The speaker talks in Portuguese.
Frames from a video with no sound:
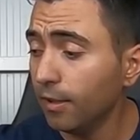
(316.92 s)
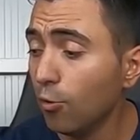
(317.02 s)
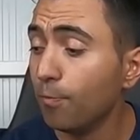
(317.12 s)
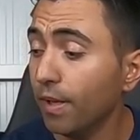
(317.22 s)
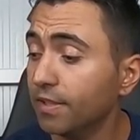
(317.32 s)
uh,
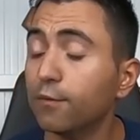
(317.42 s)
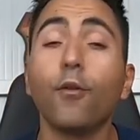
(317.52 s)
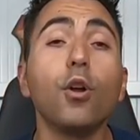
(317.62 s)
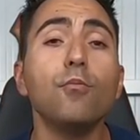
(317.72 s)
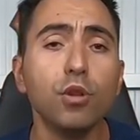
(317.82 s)
o preço
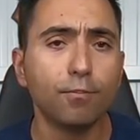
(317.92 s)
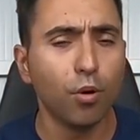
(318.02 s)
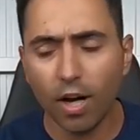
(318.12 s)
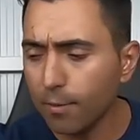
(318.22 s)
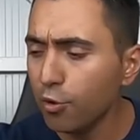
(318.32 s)
foi muito
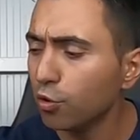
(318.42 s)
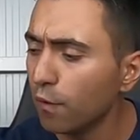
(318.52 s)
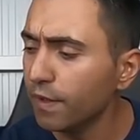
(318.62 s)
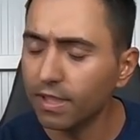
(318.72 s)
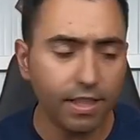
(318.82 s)
porreiro, muito
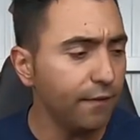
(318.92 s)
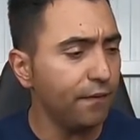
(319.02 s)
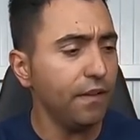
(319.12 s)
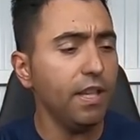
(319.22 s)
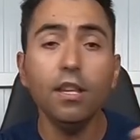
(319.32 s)
convidativo
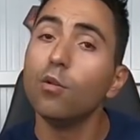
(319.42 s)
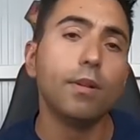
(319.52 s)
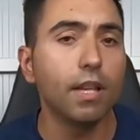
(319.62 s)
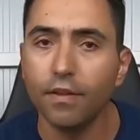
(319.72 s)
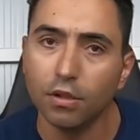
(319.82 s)
e eu
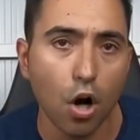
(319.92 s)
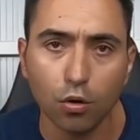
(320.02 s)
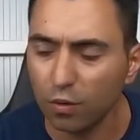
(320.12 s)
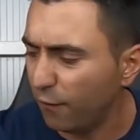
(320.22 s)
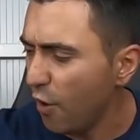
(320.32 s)
mandei vir logo
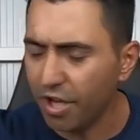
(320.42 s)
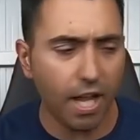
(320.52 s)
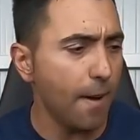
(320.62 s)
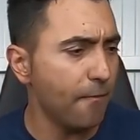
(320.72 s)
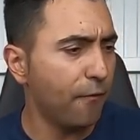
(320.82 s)
tudo. Foi
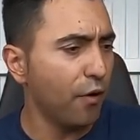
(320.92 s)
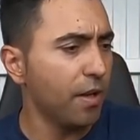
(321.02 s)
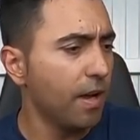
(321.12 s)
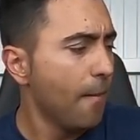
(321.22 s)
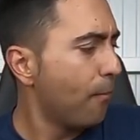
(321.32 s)
cam,
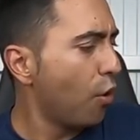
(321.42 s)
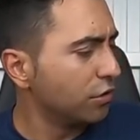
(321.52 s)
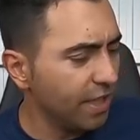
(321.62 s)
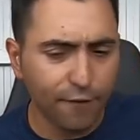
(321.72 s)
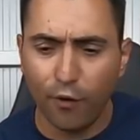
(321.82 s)
foi
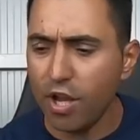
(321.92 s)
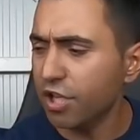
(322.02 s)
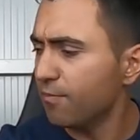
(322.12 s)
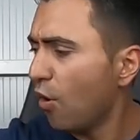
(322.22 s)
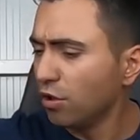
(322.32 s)
poli, foi
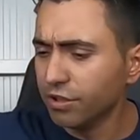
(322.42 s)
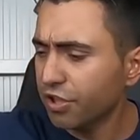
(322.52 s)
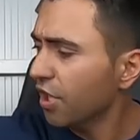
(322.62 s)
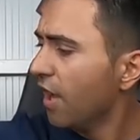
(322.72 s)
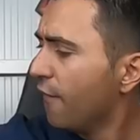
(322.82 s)
as
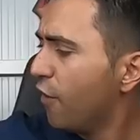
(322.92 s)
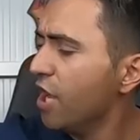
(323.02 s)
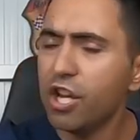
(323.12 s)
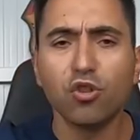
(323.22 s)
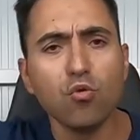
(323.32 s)
molas,
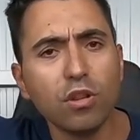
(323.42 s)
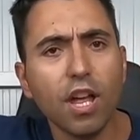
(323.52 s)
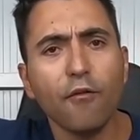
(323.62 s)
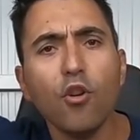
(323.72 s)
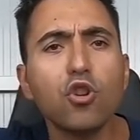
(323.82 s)
foi a
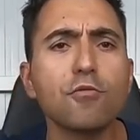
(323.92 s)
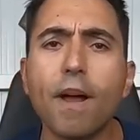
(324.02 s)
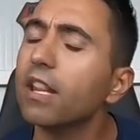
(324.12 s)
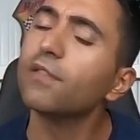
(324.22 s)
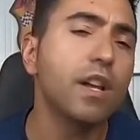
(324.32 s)
junta, foi os
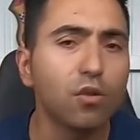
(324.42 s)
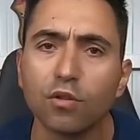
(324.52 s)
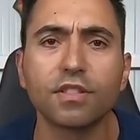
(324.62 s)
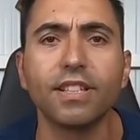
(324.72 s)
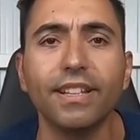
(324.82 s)
pernas, veio
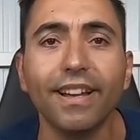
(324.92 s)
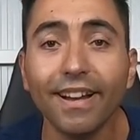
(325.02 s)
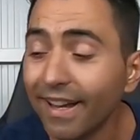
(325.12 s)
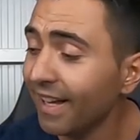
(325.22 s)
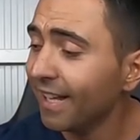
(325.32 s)
tudo de seguida.
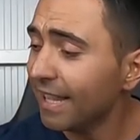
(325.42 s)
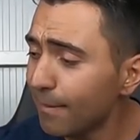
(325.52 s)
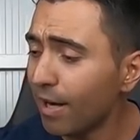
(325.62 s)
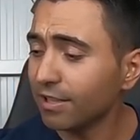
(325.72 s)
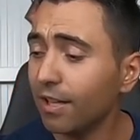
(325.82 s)

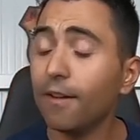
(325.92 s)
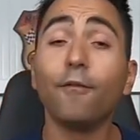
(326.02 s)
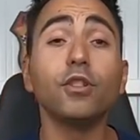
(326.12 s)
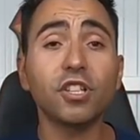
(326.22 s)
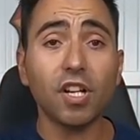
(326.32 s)
Tá malta,
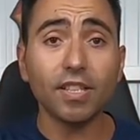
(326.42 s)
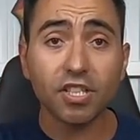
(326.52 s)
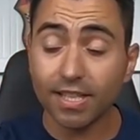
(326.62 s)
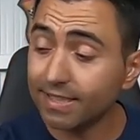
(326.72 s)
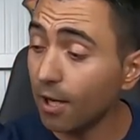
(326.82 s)
vou deixar na
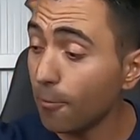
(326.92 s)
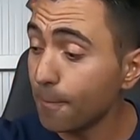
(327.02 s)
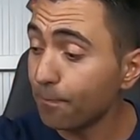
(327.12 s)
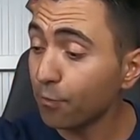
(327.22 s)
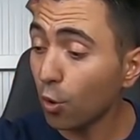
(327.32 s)

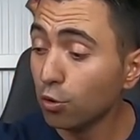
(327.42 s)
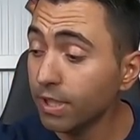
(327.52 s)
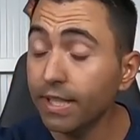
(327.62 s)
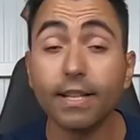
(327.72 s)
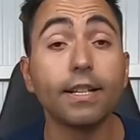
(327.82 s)
descrição o
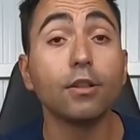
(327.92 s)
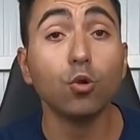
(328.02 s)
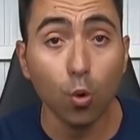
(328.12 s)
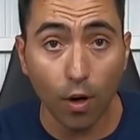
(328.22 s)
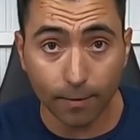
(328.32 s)
link
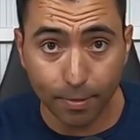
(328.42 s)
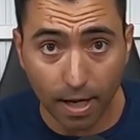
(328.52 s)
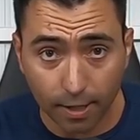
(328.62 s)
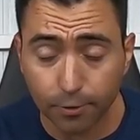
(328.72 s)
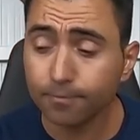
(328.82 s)
do
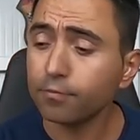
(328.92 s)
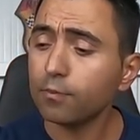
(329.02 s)
Arrepiado,